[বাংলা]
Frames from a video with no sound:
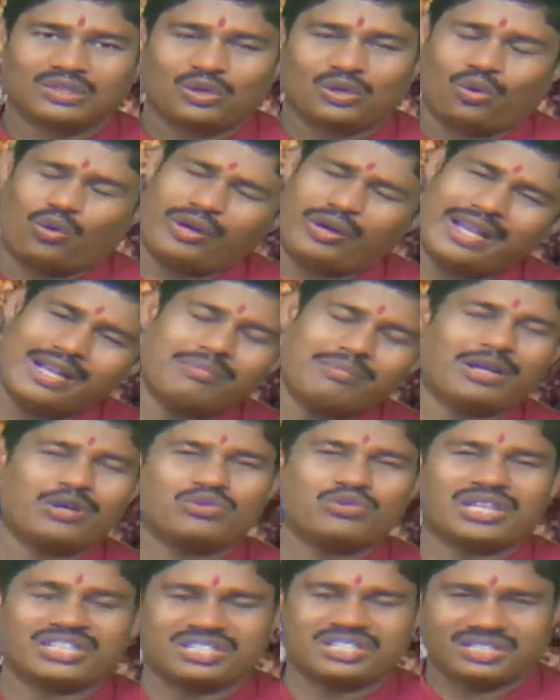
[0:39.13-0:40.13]
অনেক
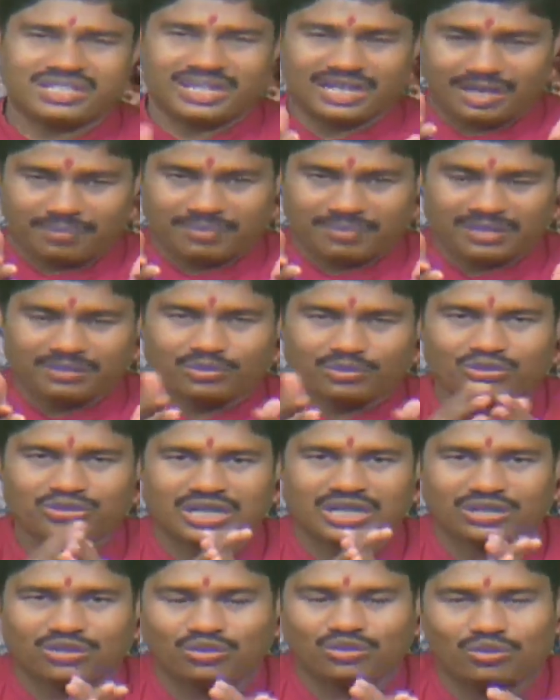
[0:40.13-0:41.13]
মানুষ আছেন আপনাদের মতো
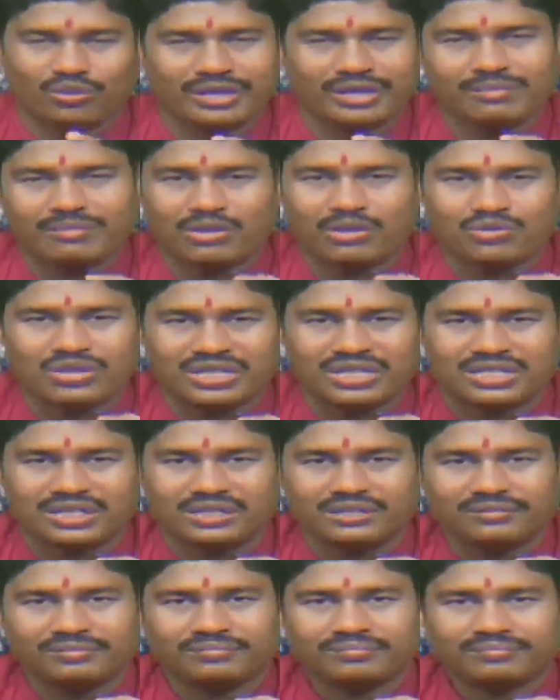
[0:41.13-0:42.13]
সাধারণ অনেক মানুষ
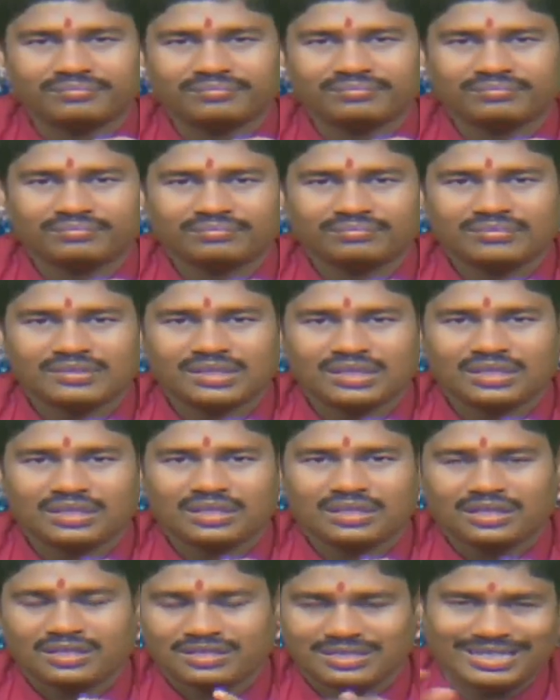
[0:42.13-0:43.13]
আছেন
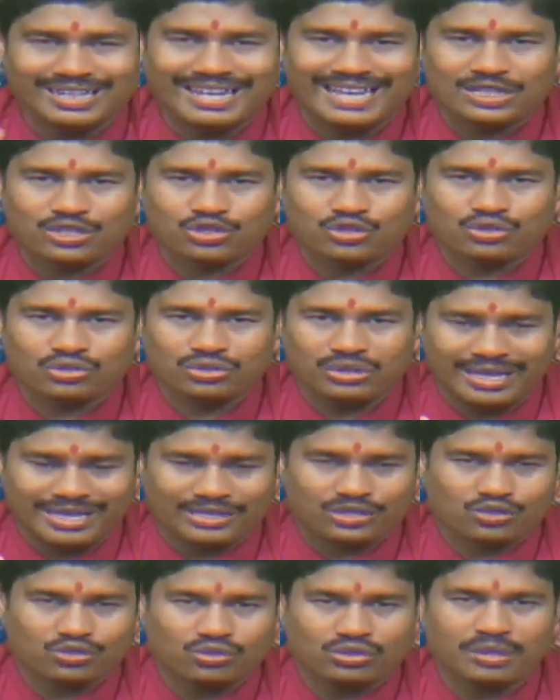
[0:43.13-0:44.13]
যারা
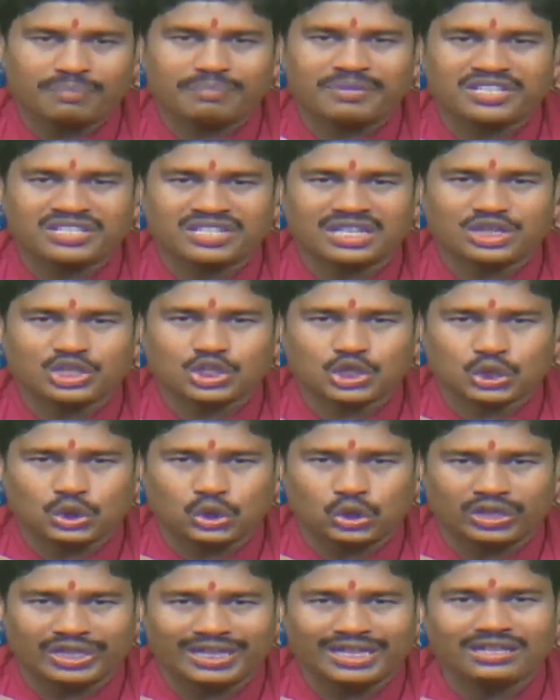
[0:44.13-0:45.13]
অ্যাস্ট্রোটা বিশ্বাস
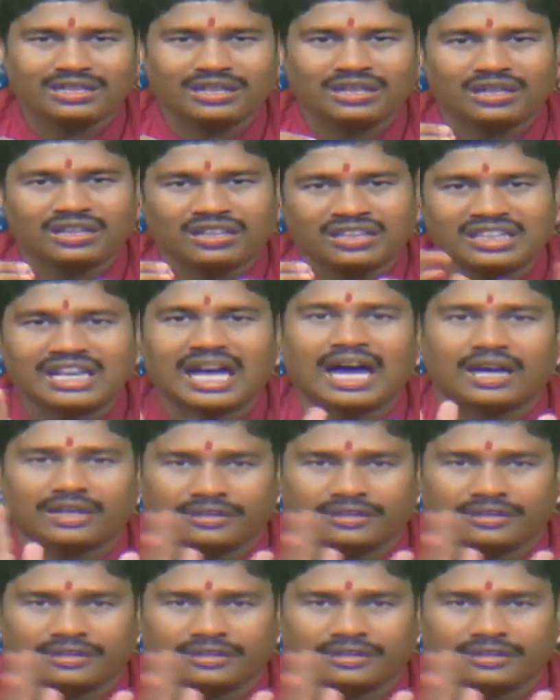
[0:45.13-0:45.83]
করেন না